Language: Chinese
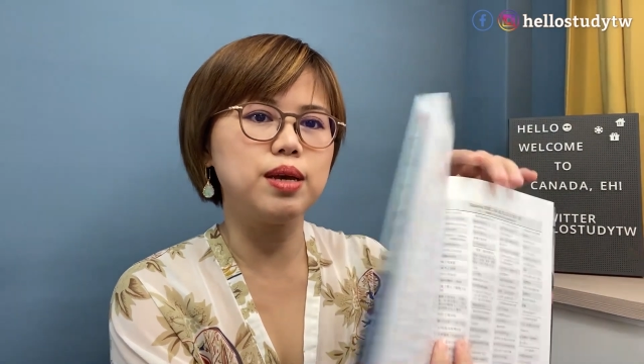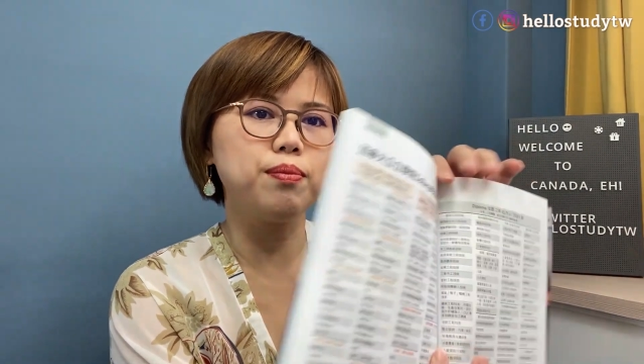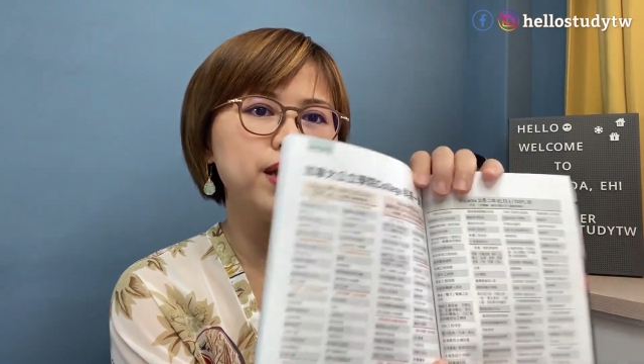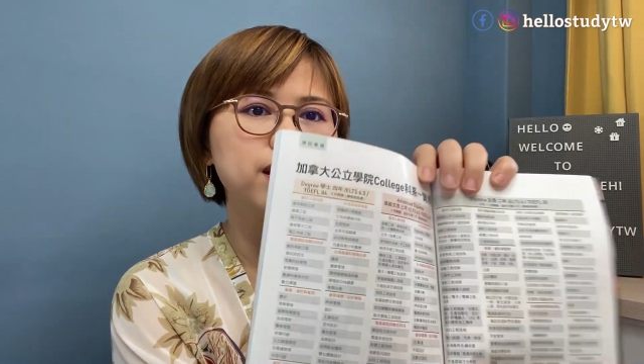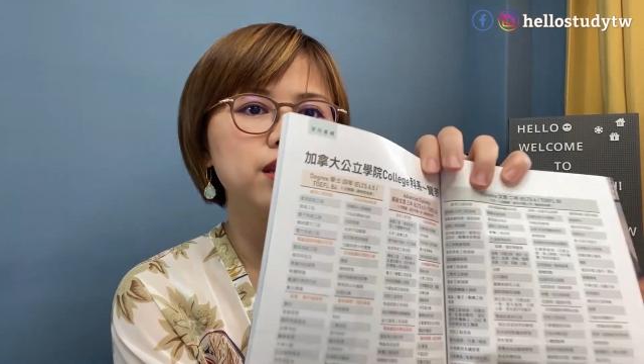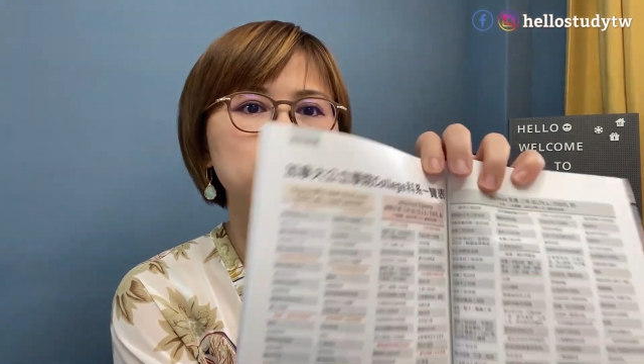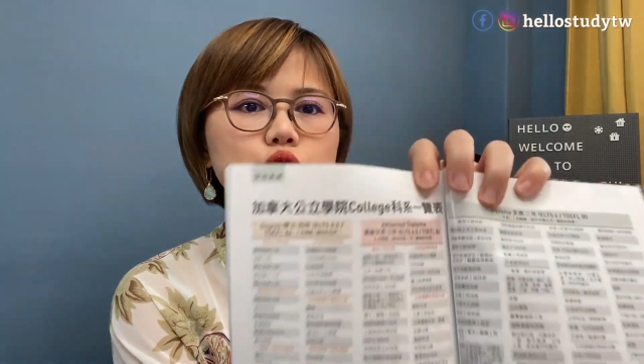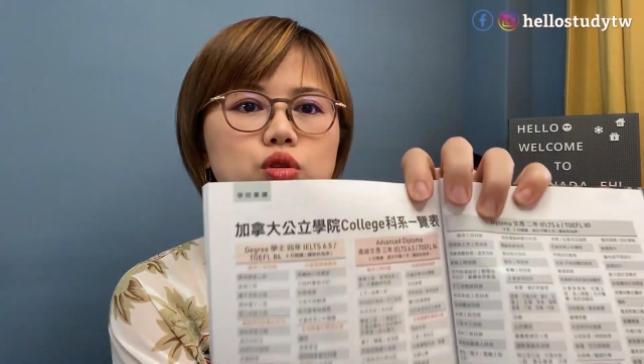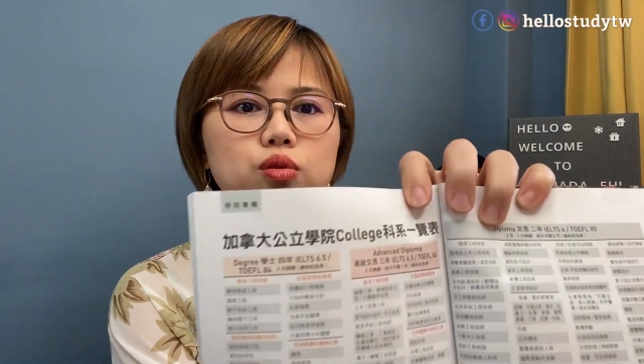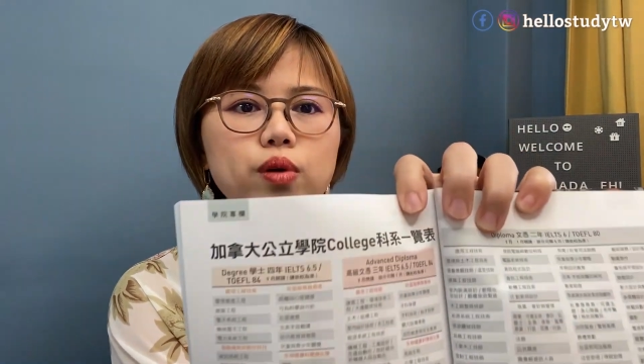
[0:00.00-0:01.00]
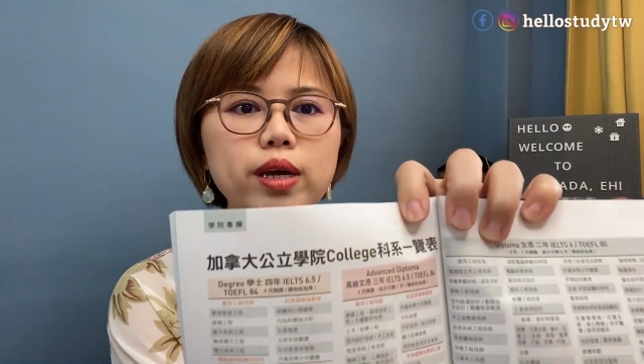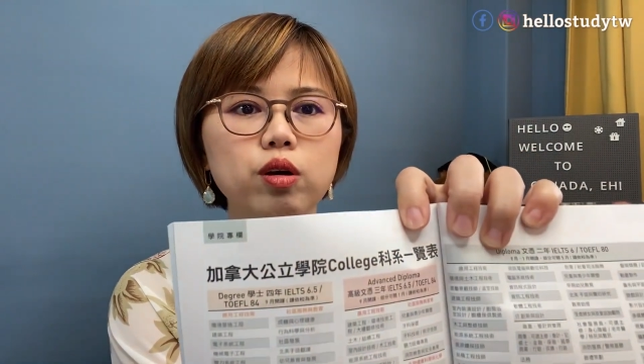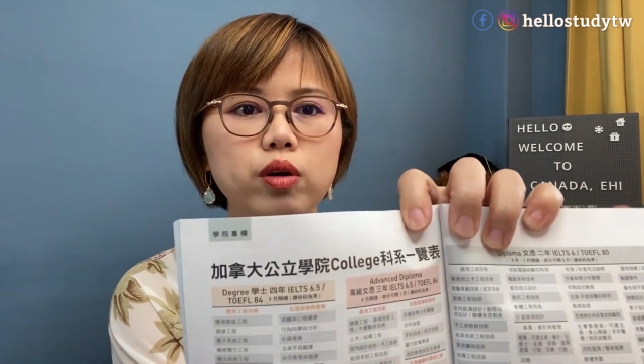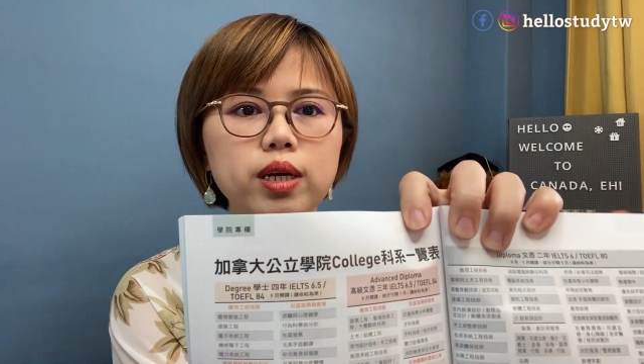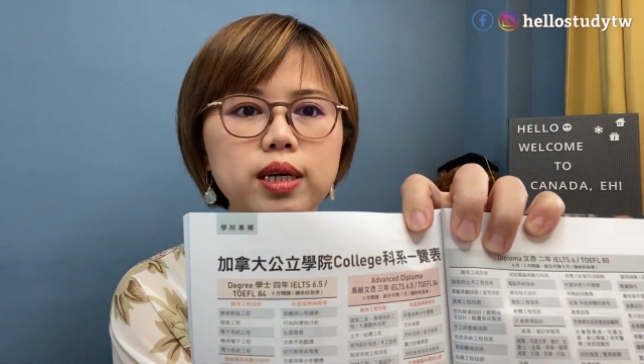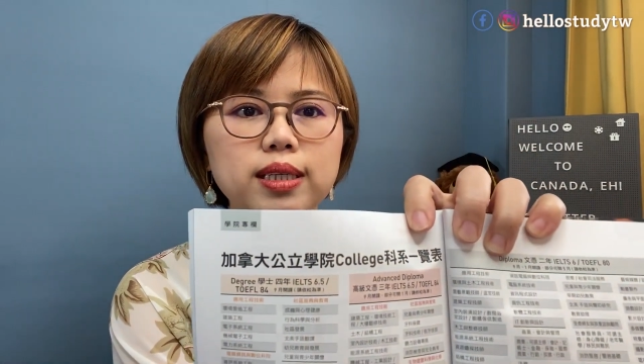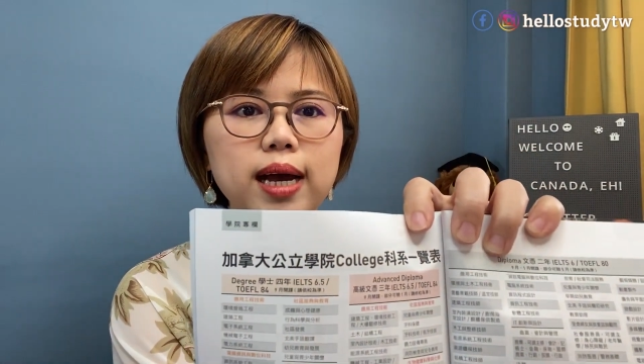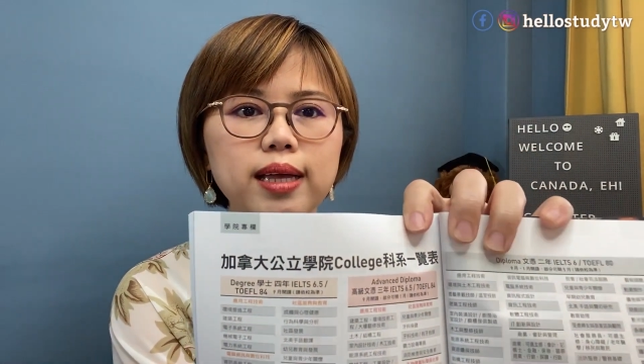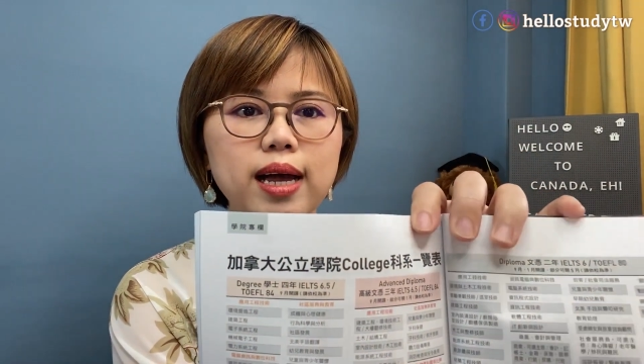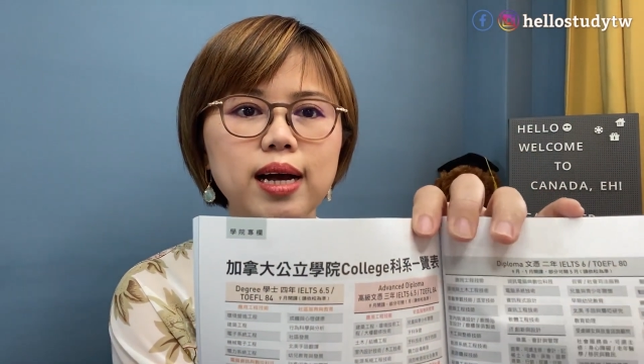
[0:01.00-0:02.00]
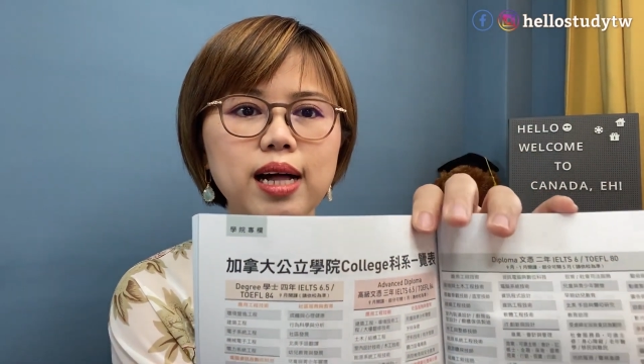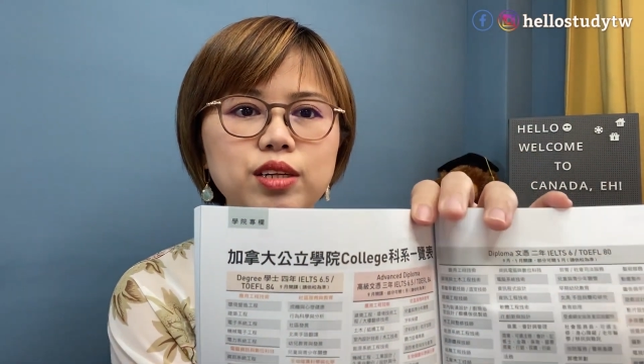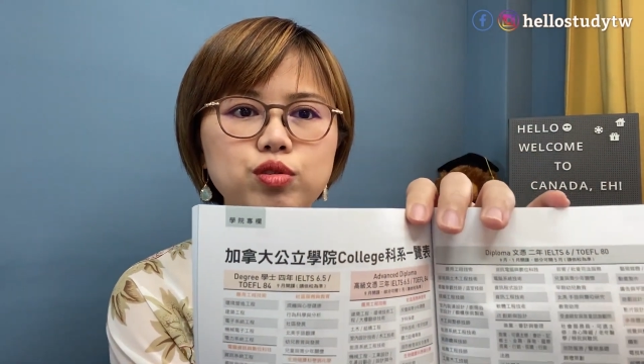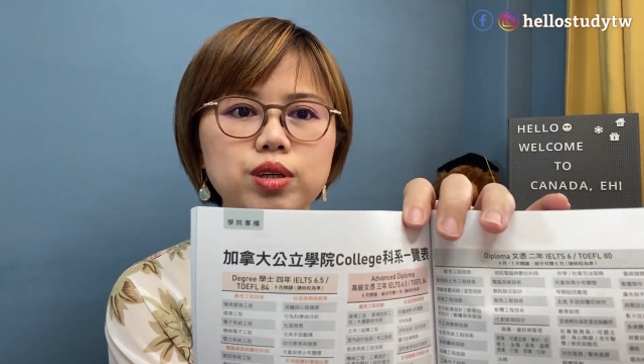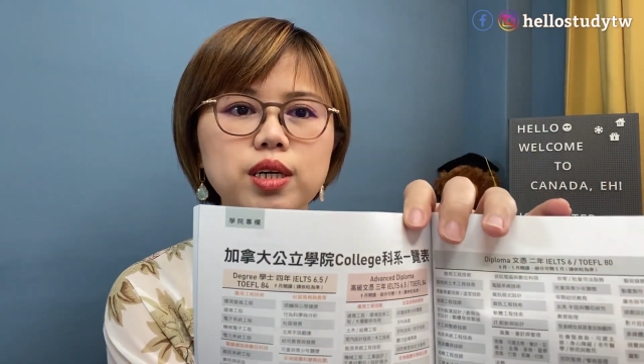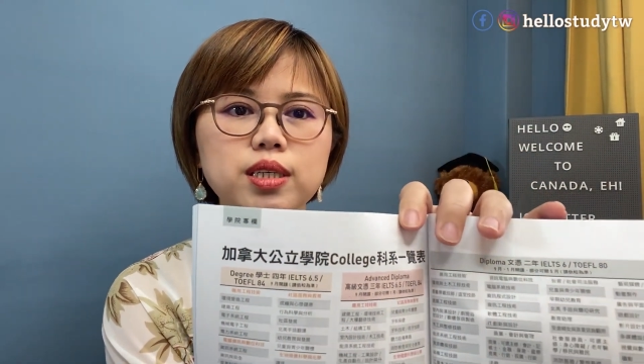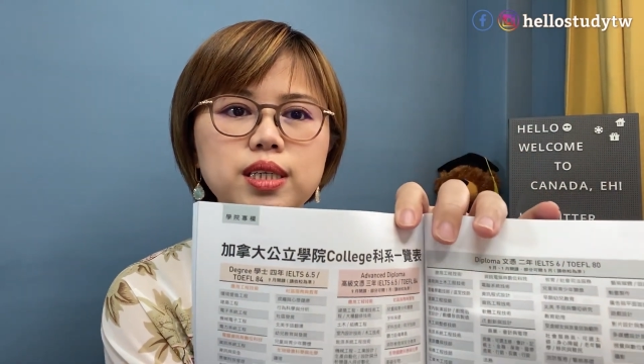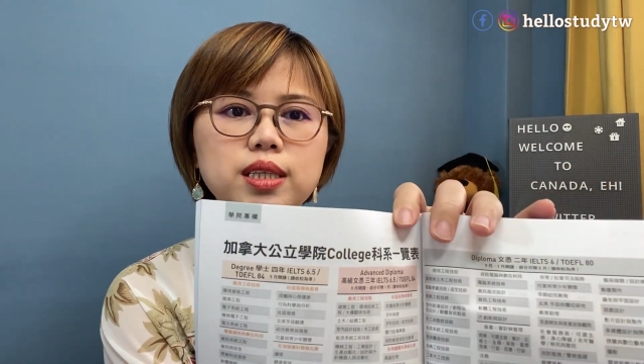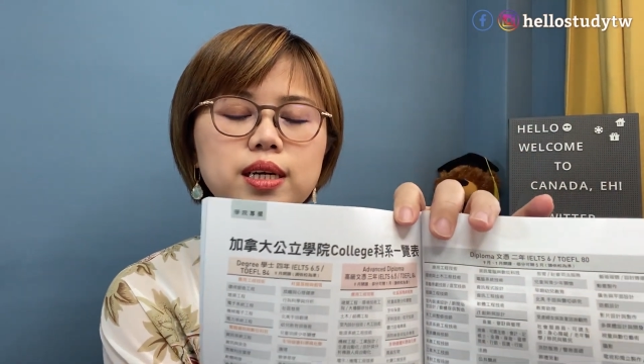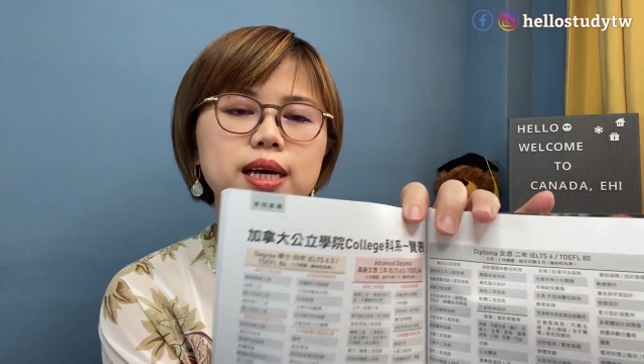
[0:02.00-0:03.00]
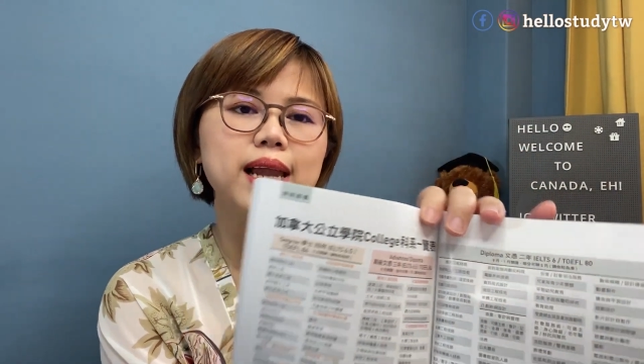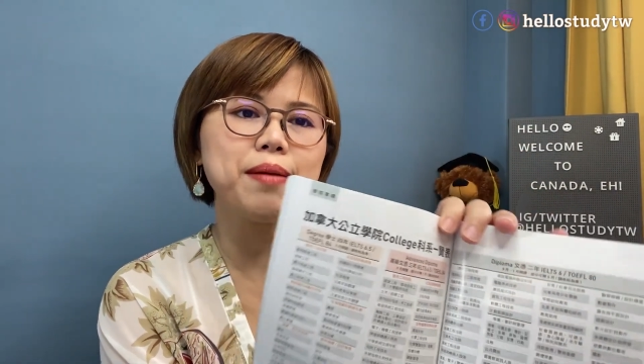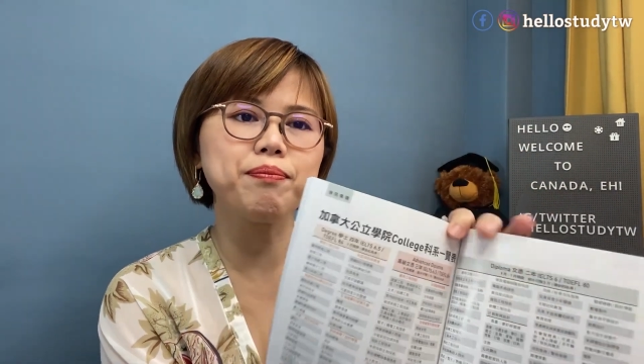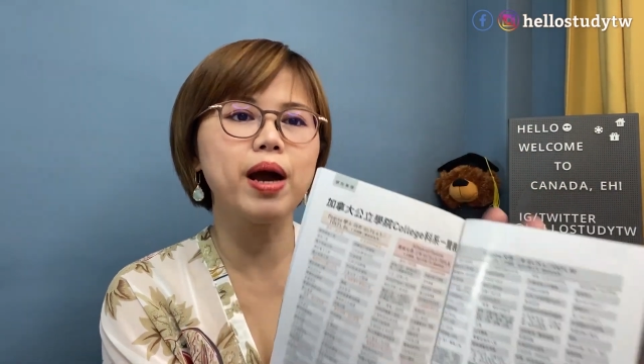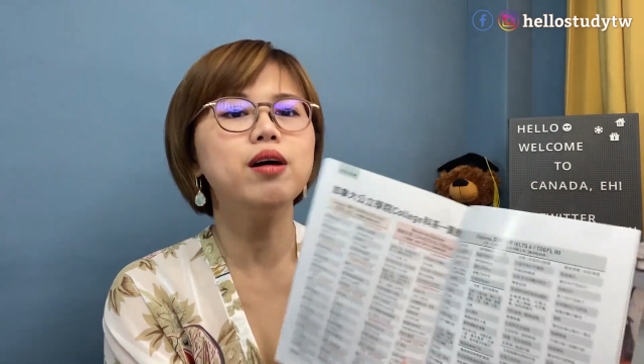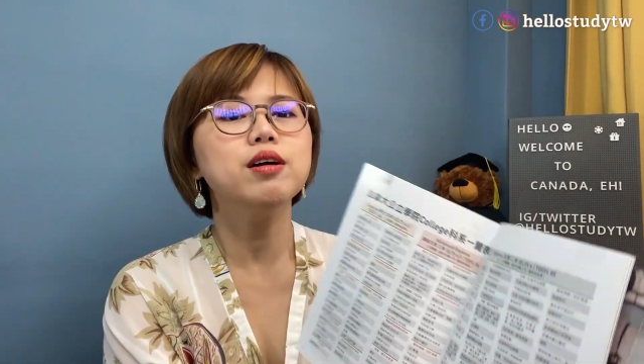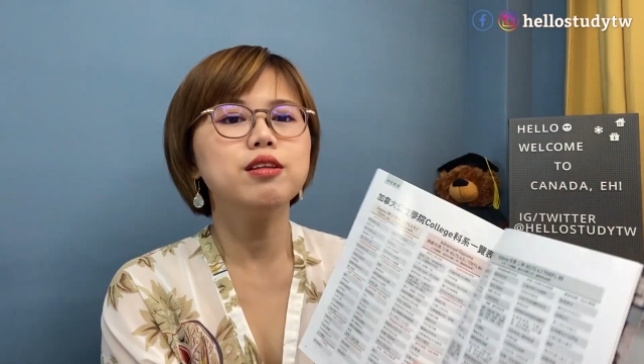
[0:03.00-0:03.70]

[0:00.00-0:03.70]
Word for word: 里面呢就是会有一个加拿大 college 科系的一览表，